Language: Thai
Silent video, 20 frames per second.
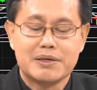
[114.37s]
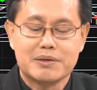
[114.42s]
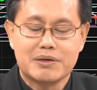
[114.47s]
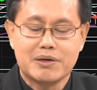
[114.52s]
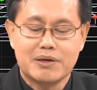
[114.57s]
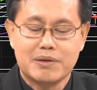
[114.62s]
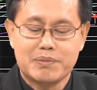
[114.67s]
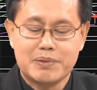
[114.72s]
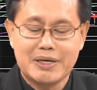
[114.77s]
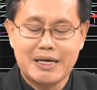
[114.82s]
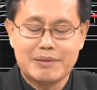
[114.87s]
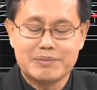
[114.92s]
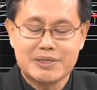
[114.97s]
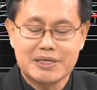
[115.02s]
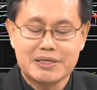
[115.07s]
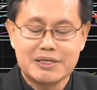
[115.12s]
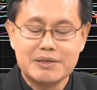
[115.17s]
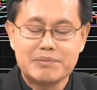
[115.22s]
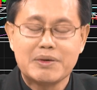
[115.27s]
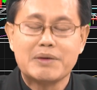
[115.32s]
ก็พยายามจะ
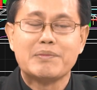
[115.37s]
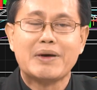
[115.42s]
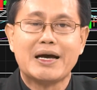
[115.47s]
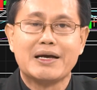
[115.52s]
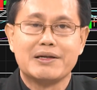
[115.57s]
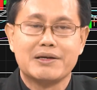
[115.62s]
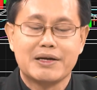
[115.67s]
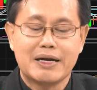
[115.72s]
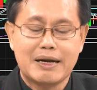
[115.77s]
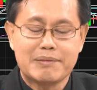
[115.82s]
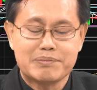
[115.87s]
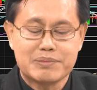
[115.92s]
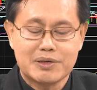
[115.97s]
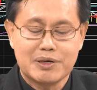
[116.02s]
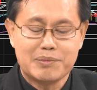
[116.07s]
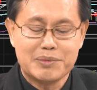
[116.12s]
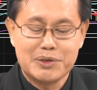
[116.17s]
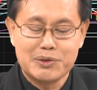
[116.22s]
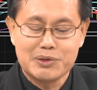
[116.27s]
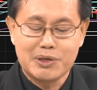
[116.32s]
ขึ้นไปใหม่นะครับก็
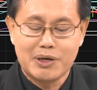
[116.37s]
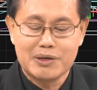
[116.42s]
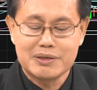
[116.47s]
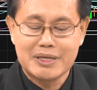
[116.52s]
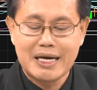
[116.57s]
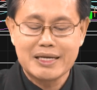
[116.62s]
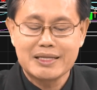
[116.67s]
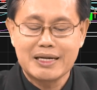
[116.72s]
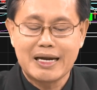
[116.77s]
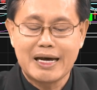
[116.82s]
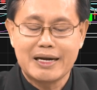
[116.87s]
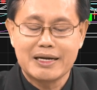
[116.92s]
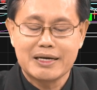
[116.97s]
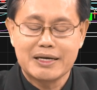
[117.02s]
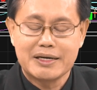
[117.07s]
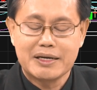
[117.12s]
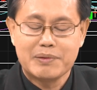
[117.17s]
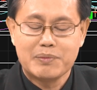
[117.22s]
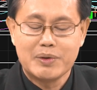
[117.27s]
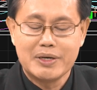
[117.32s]
มาดูตอนท้ายตลาดแล้วกั
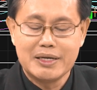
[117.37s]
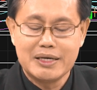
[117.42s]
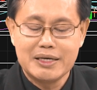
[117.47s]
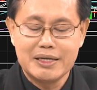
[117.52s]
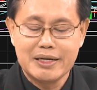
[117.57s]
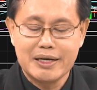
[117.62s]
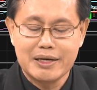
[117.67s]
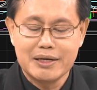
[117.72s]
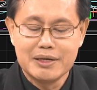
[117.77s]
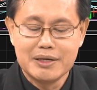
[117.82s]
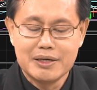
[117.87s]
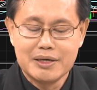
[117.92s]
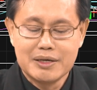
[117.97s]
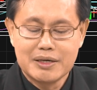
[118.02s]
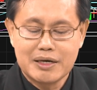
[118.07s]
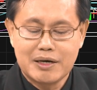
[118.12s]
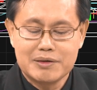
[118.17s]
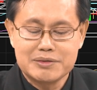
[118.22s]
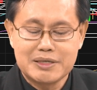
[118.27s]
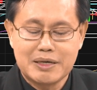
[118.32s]
นครับวันนี้เนี่ย
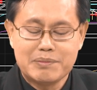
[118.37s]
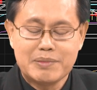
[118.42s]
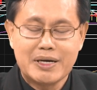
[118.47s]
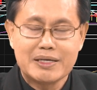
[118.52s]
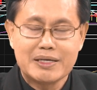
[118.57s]
เขาสามารถ